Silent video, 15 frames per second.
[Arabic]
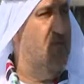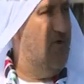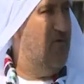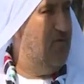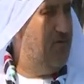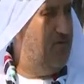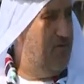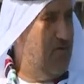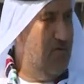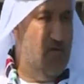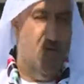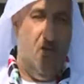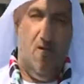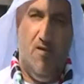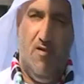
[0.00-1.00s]
هم
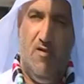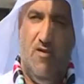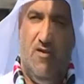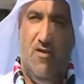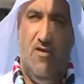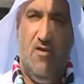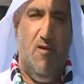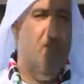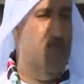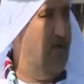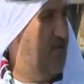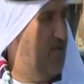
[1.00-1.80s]
آه، ابنائنا